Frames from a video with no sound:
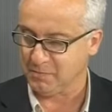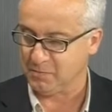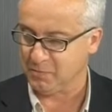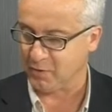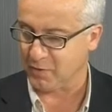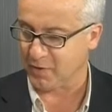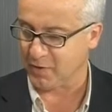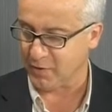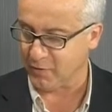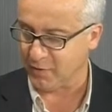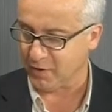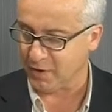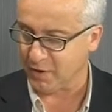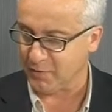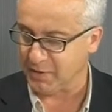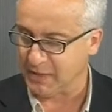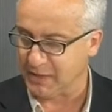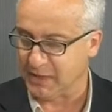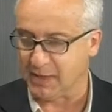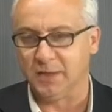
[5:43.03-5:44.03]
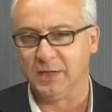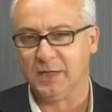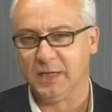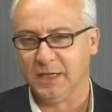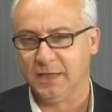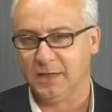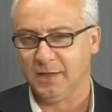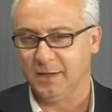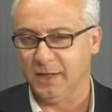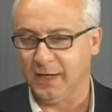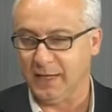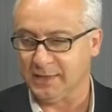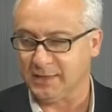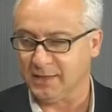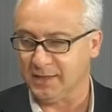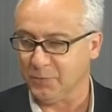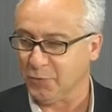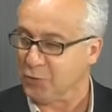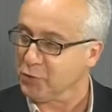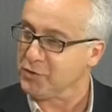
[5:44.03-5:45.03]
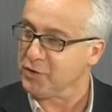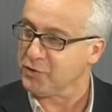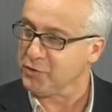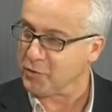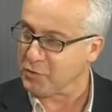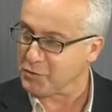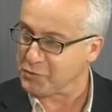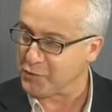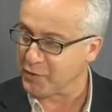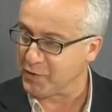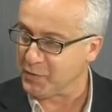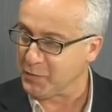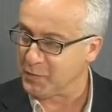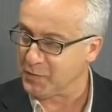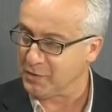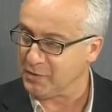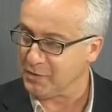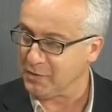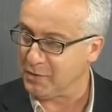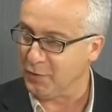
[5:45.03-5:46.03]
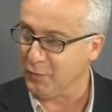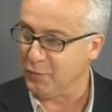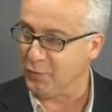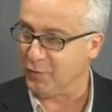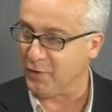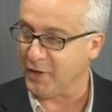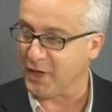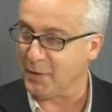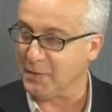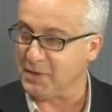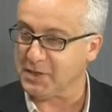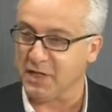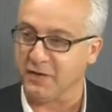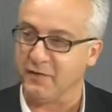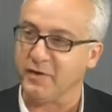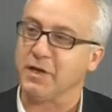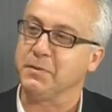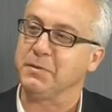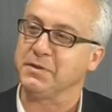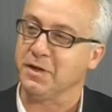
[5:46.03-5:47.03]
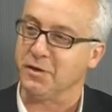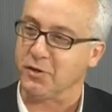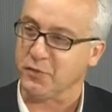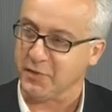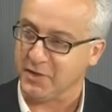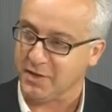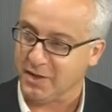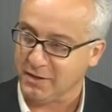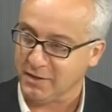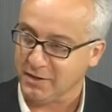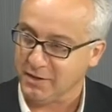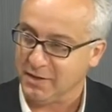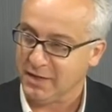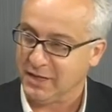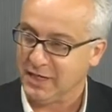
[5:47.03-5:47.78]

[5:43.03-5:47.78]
porque lógicamente él estaba muy contento con su equipo, lógicamente había que meter novedades